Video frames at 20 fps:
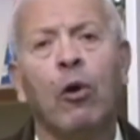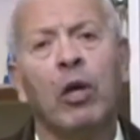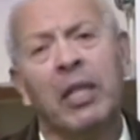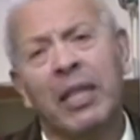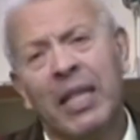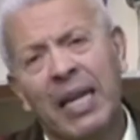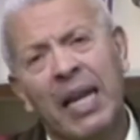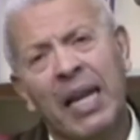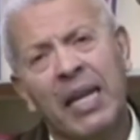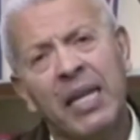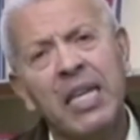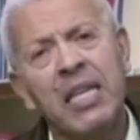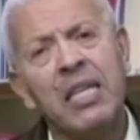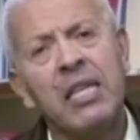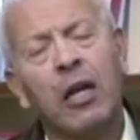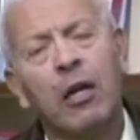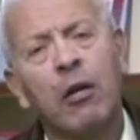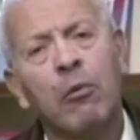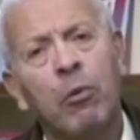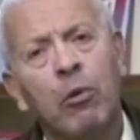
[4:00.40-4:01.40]
y de la
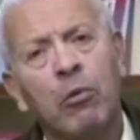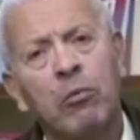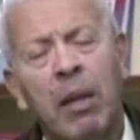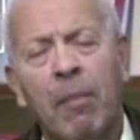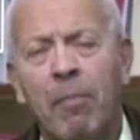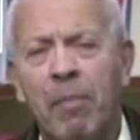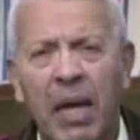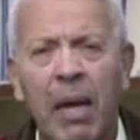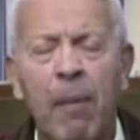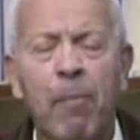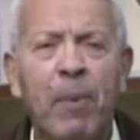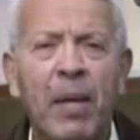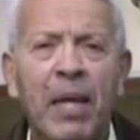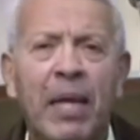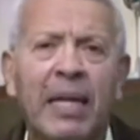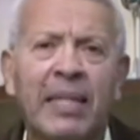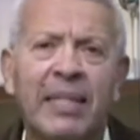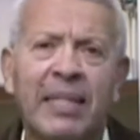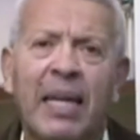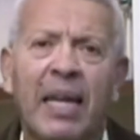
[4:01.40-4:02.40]
niña, como también
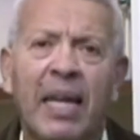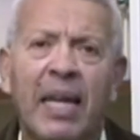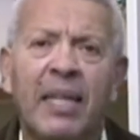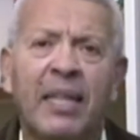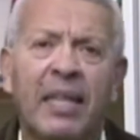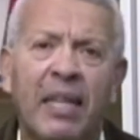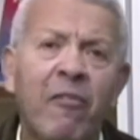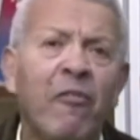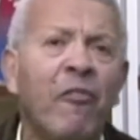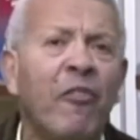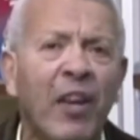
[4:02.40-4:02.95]
explica Celestín